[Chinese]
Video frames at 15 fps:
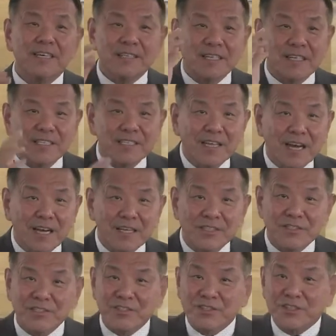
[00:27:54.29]
他的样
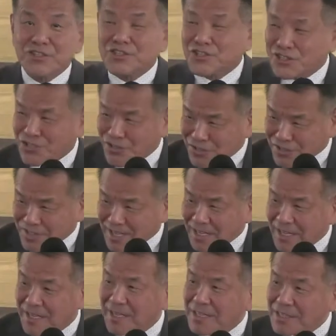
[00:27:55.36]
式的实
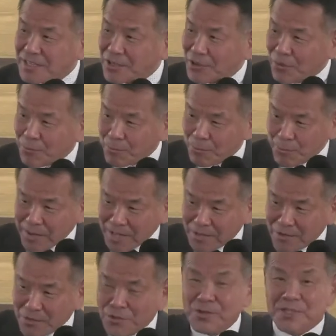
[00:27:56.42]
在能够
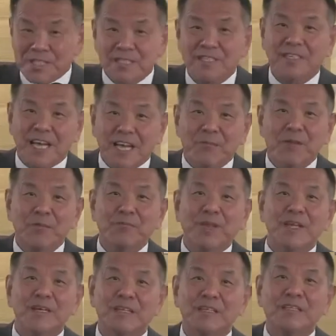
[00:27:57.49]
变这个改变
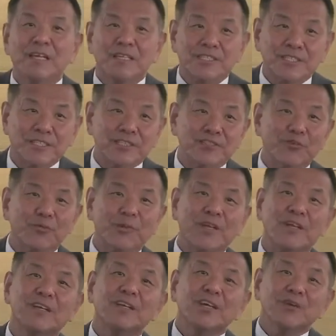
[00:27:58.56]
别人、拯救别
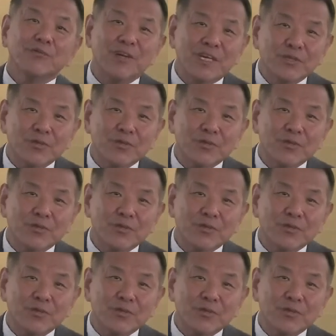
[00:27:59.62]
人、为人